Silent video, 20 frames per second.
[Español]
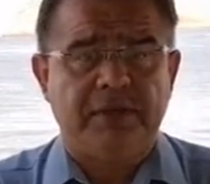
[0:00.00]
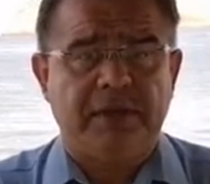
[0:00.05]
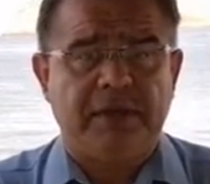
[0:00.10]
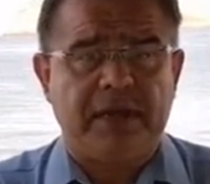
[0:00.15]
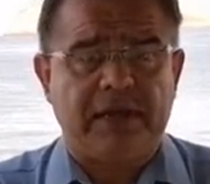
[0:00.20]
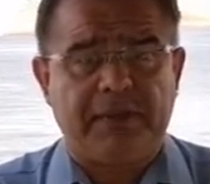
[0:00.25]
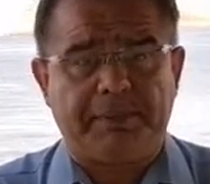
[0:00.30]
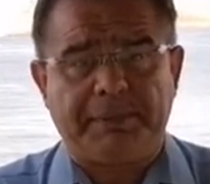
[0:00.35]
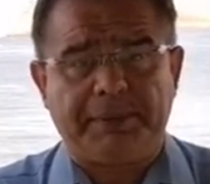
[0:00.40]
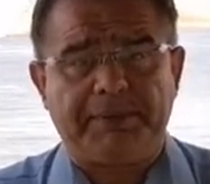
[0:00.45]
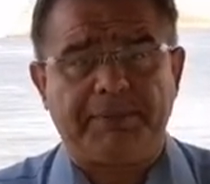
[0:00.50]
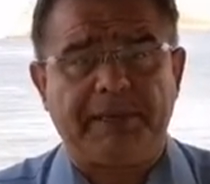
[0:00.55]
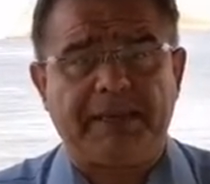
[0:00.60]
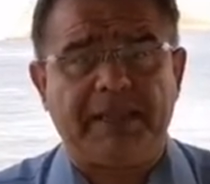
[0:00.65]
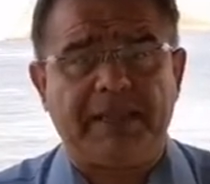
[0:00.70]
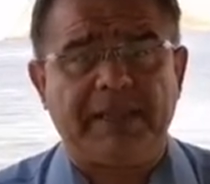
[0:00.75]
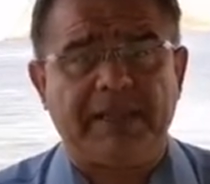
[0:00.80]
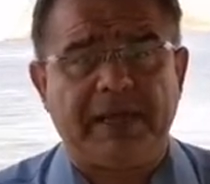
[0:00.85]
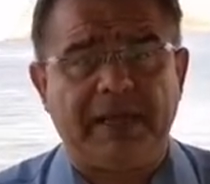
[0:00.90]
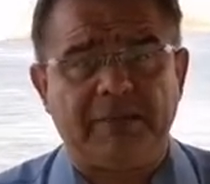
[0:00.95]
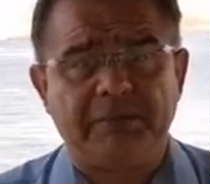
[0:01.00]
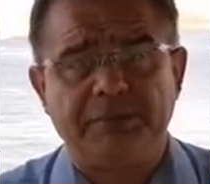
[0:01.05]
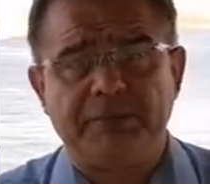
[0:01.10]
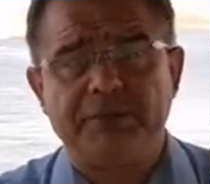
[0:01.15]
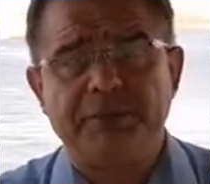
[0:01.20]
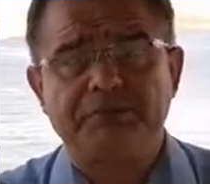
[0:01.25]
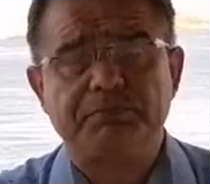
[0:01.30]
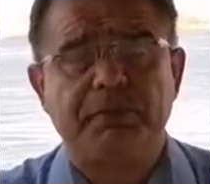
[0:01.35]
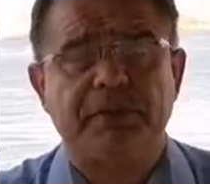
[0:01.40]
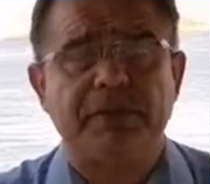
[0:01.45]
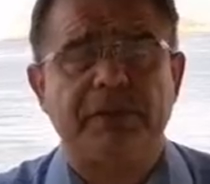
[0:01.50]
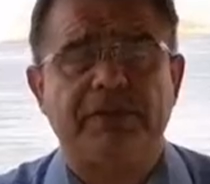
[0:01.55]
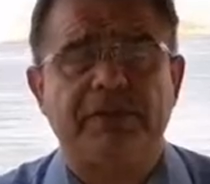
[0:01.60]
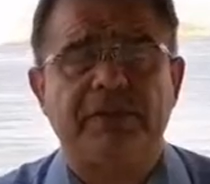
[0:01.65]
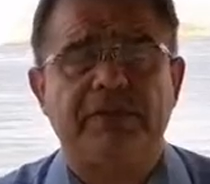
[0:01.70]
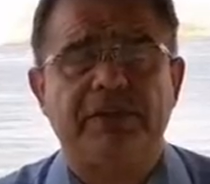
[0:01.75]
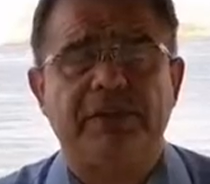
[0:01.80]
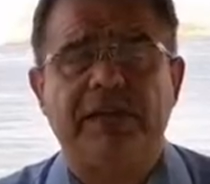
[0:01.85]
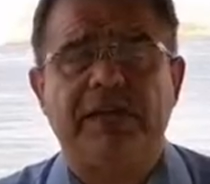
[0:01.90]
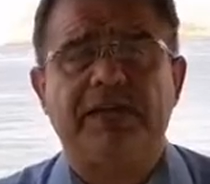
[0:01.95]
A la primera de cambio, después de
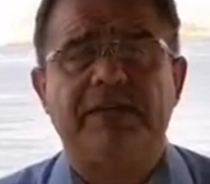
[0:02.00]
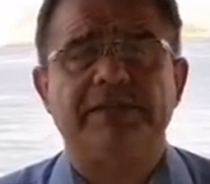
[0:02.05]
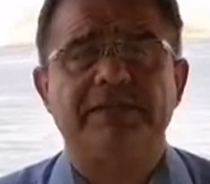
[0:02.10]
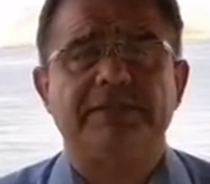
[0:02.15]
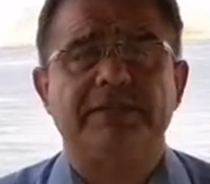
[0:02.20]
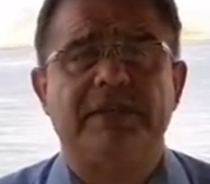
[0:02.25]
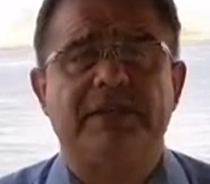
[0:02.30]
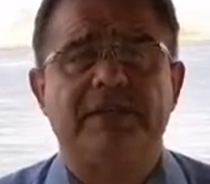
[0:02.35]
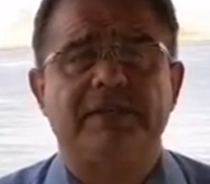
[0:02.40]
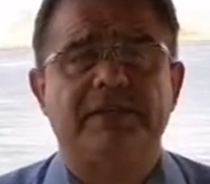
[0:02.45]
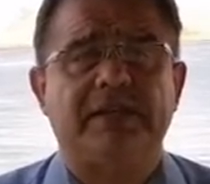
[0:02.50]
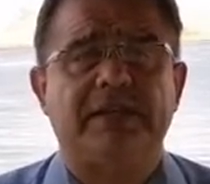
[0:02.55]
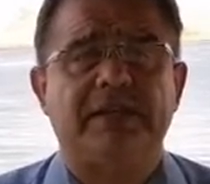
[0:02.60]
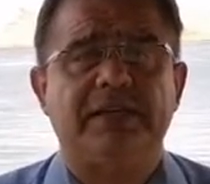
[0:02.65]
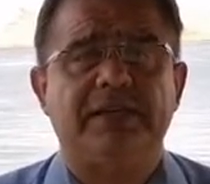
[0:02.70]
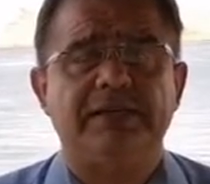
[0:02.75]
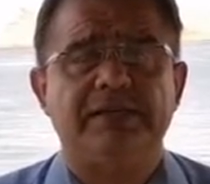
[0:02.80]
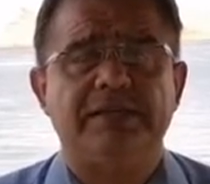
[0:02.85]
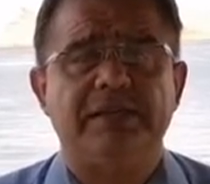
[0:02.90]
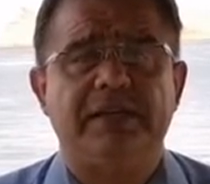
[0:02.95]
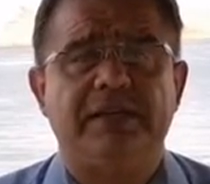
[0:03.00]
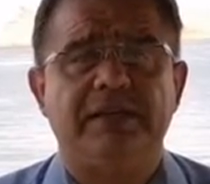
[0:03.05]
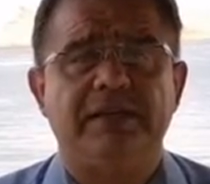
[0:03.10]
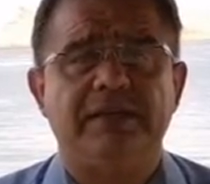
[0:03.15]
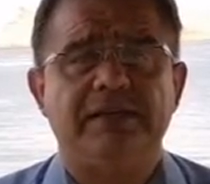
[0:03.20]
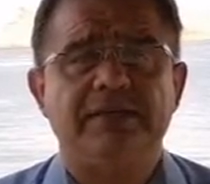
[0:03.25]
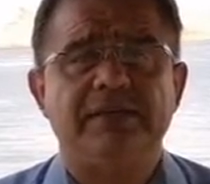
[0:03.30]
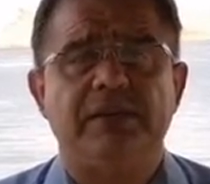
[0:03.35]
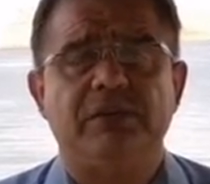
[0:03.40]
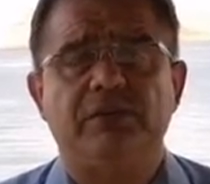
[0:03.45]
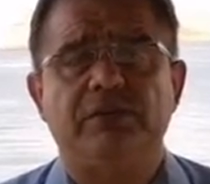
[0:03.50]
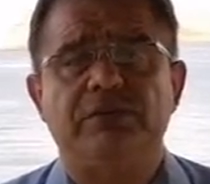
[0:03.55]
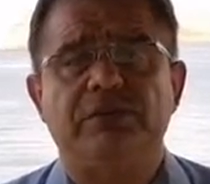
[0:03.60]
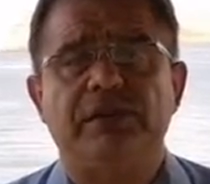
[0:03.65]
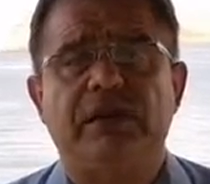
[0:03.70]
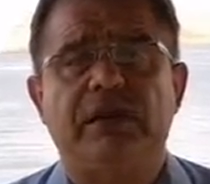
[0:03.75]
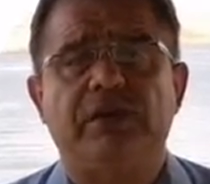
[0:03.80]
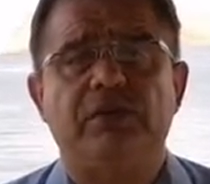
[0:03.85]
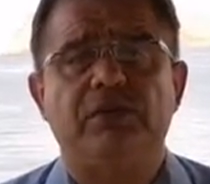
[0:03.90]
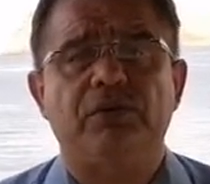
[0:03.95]
rodear cierta isla, se
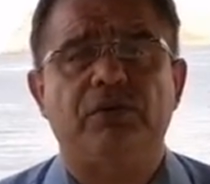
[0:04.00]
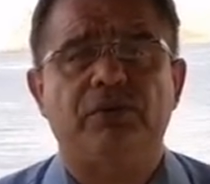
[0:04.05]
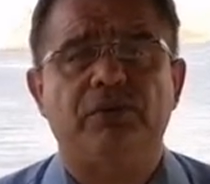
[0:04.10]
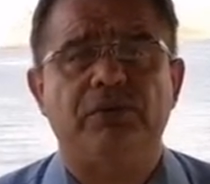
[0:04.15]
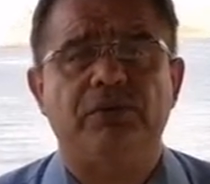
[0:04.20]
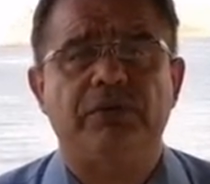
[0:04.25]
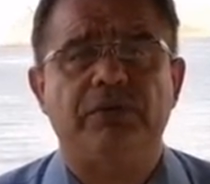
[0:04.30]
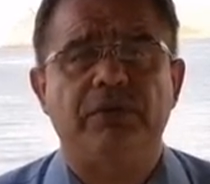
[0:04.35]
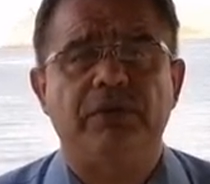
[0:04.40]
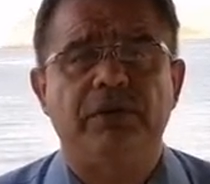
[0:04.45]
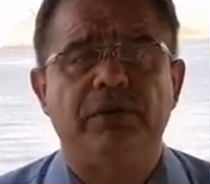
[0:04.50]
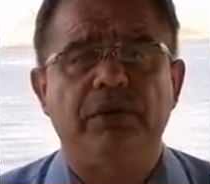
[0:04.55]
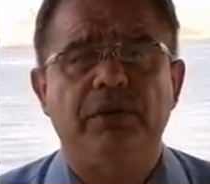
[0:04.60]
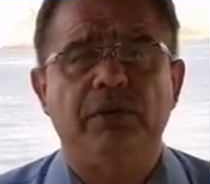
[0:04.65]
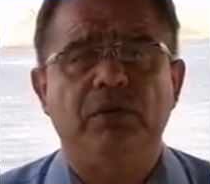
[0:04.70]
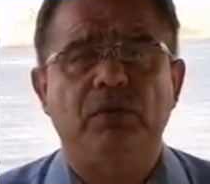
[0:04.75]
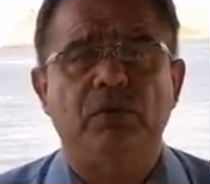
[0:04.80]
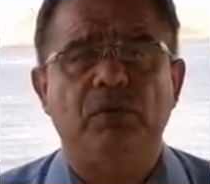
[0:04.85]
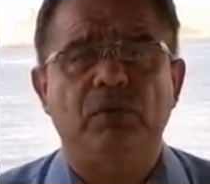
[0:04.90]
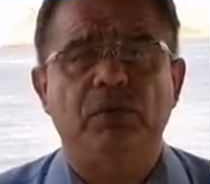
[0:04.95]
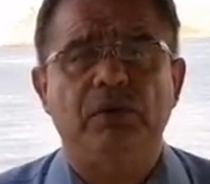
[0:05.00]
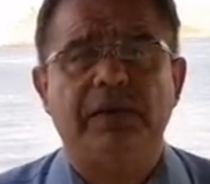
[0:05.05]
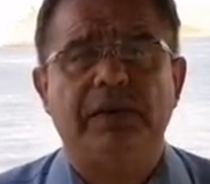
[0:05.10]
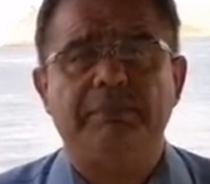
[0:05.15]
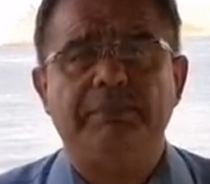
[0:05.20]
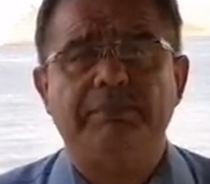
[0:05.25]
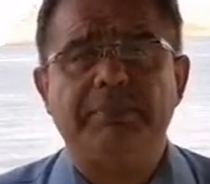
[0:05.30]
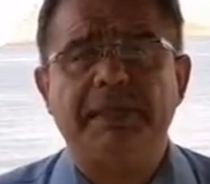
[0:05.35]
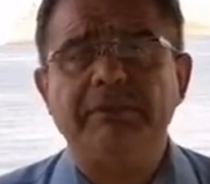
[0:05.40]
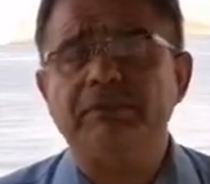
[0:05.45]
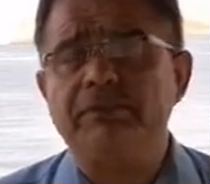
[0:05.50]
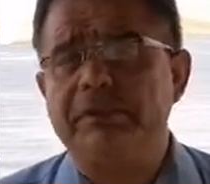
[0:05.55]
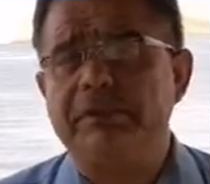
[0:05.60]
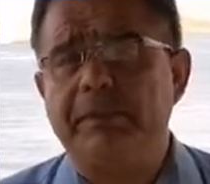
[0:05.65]
encontraron con un gran viento